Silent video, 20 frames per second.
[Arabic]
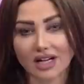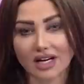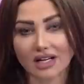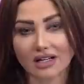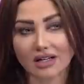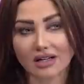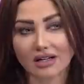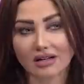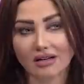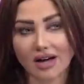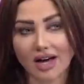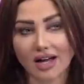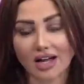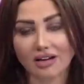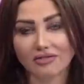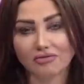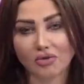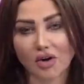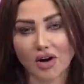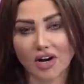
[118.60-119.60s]
طارق
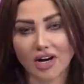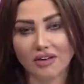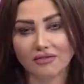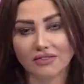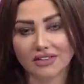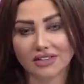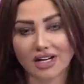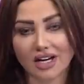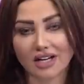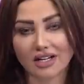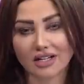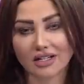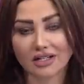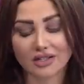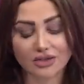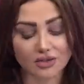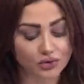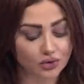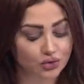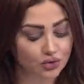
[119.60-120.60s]
الاف مؤلفه
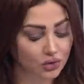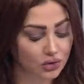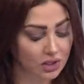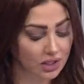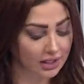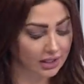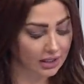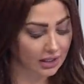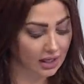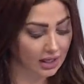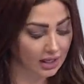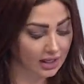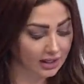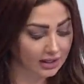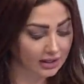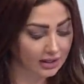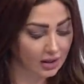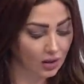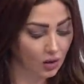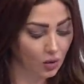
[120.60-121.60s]
داخل السجون
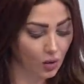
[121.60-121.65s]
العراقيه نعم.